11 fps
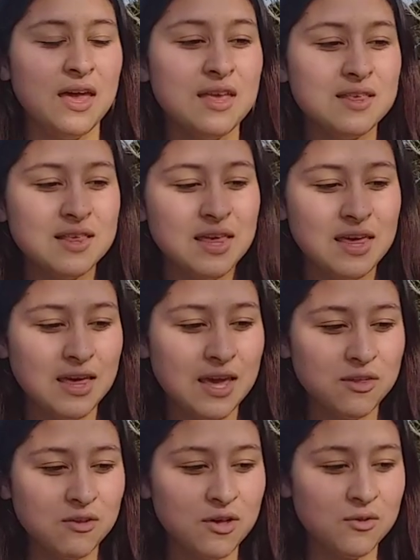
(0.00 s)
sí,
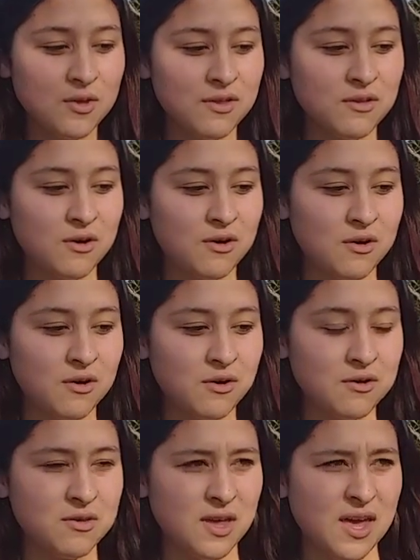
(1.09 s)
estoy
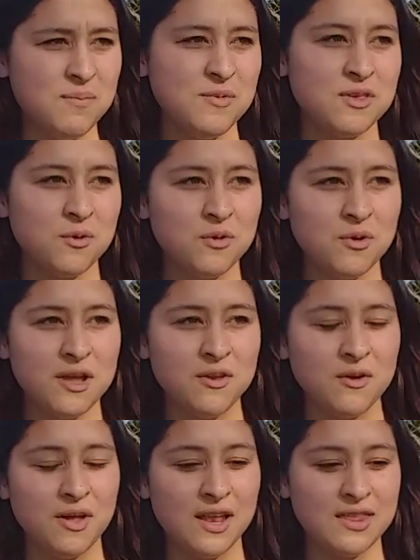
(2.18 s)
estudiando, es mi segundo
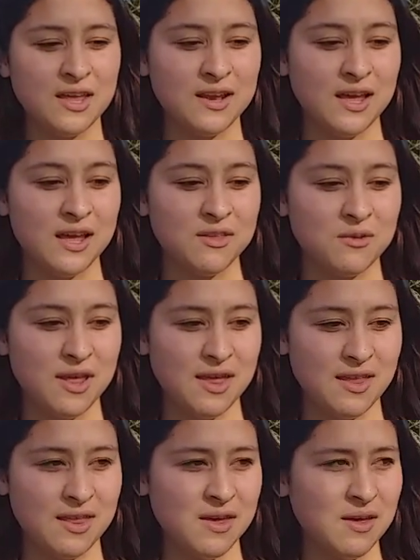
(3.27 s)
año en la
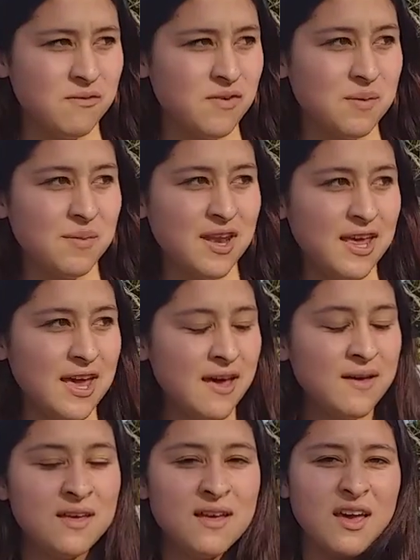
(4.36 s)
Tecnicatura de Enfermería
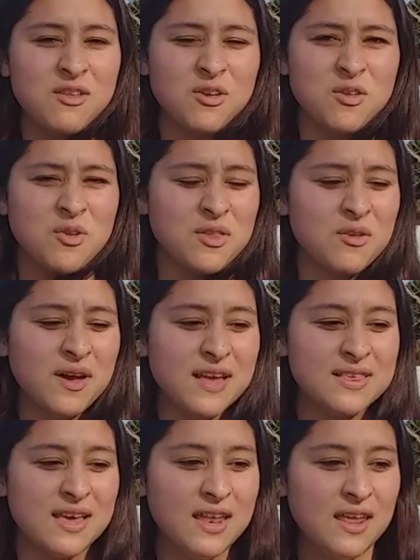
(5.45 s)
estoy estudiando en
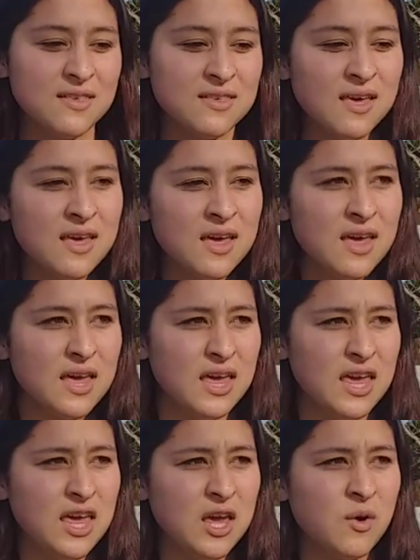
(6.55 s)
Casares
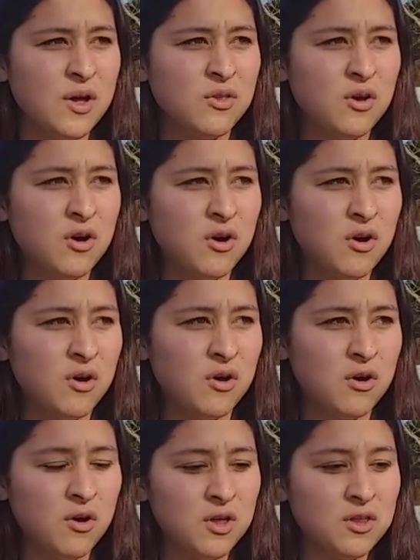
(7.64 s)
y
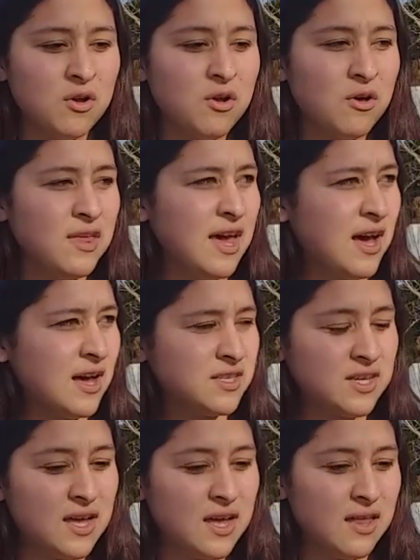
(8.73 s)
cuando estoy los días
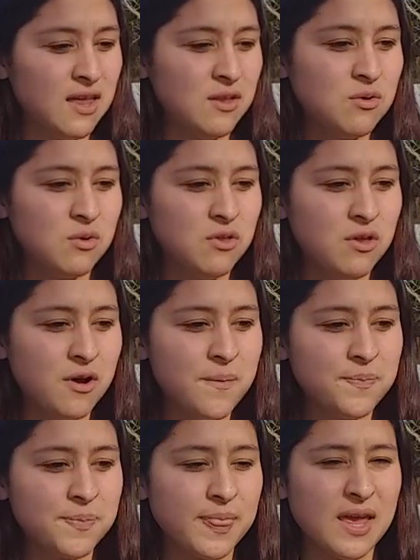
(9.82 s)
allá de estudio,
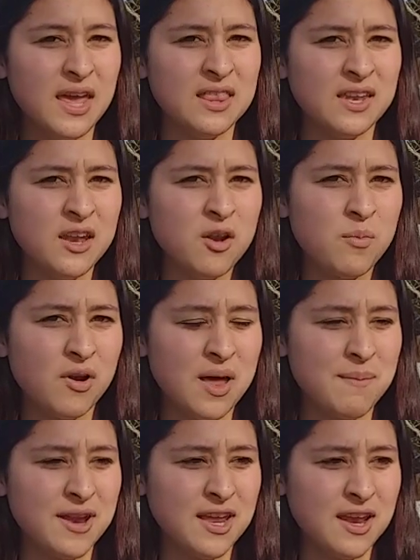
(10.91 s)
entreno por
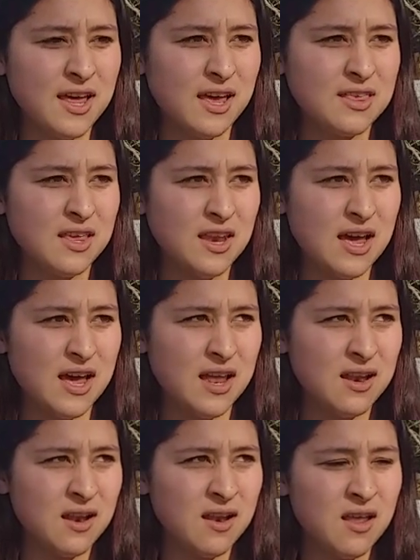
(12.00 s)
la mañana, que
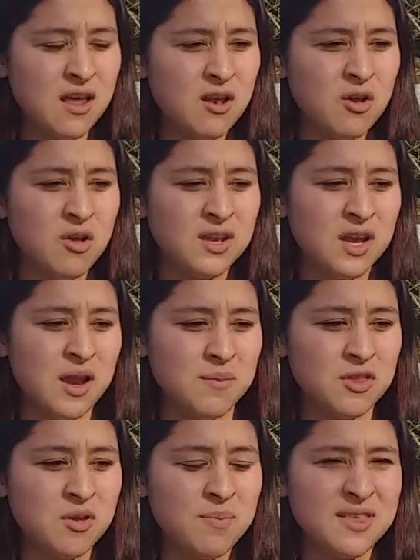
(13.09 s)
serían los
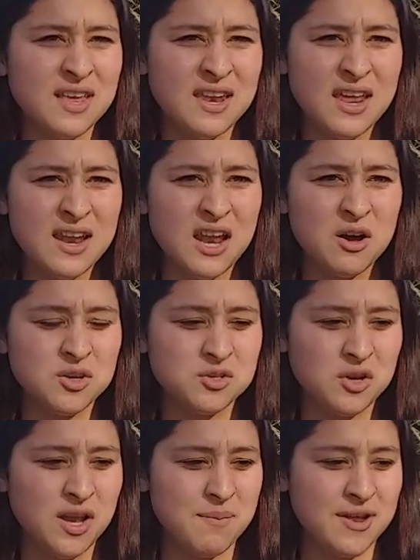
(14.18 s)
entrenamientos pensarían a las 8
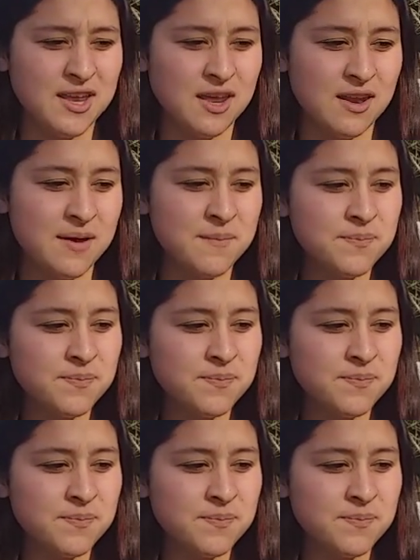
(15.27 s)
de la mañana.